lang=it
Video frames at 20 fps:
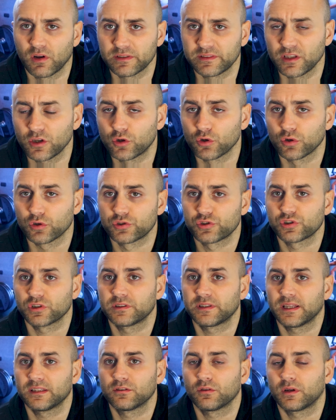volte i coach
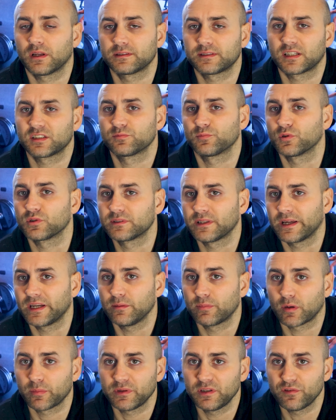tendono a trasportare i
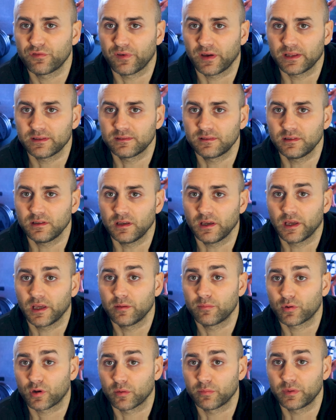propri difetti e
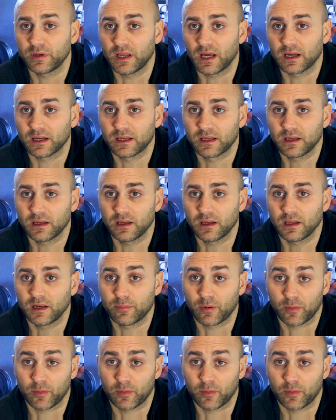propri anche,